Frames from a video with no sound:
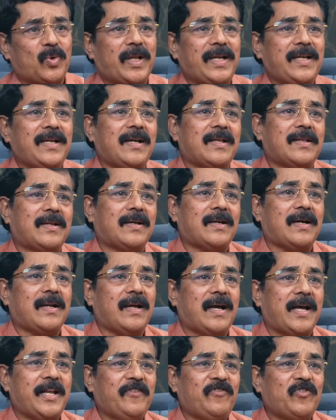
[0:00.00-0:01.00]
தொடங்கி
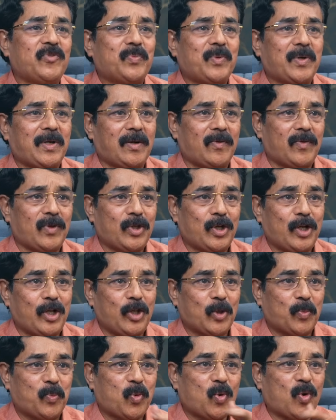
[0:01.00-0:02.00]
அதற்கான அறிவிப்புகள்
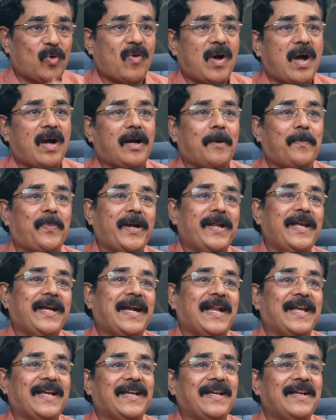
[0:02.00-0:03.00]
வந்தோடனே இந்த பூர்வாங்க
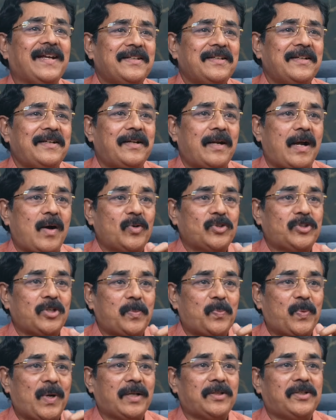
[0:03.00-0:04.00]
பணிகளை திரு
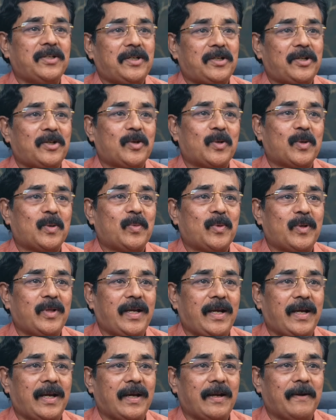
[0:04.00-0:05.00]
ராவுத்தர் பார்த்துக்கிட்டு இருக்கிற
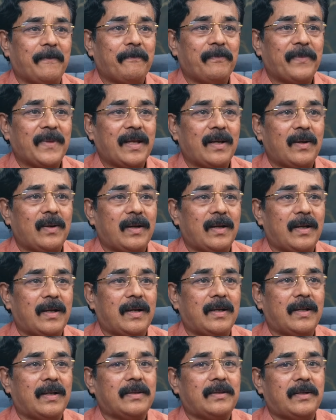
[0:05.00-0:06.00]
போதே
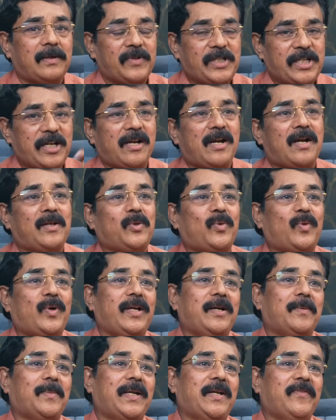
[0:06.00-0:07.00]
திரு
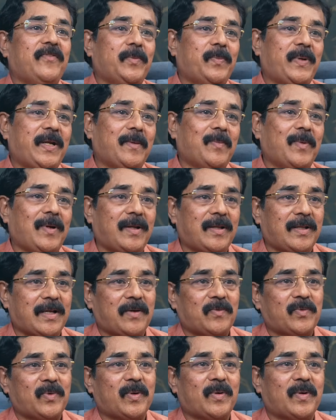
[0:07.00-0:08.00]
விஜயகாந்தனுடைய மனைவி
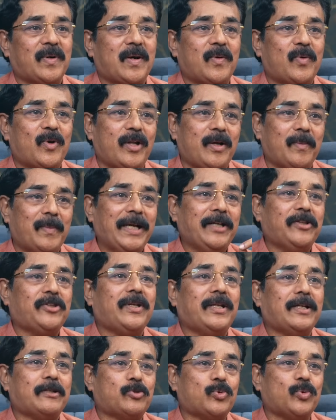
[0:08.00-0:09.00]
பிரேமலதாவும் அவருடைய
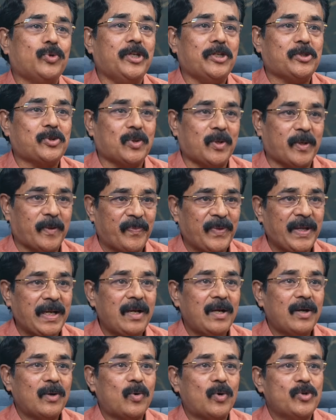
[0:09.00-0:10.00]
மைத்துனர் சுதீஷும்
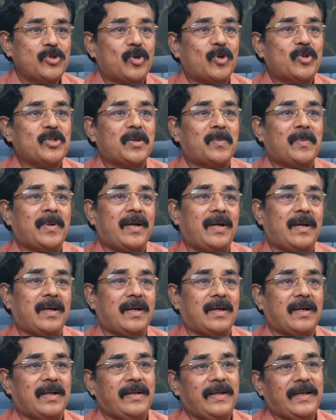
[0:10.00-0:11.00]
கொஞ்சம்
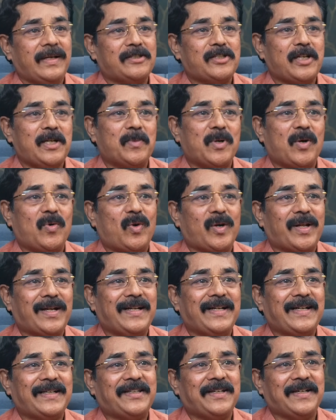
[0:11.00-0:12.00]
கொஞ்சமாக நீங்கள் சினிமாவோட
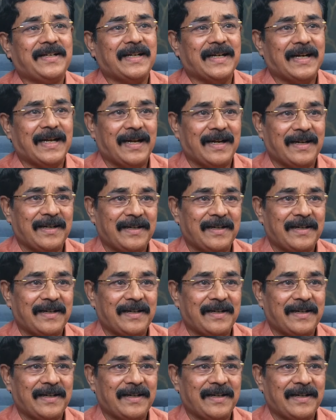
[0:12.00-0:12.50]
நிறுத்திக்கங்க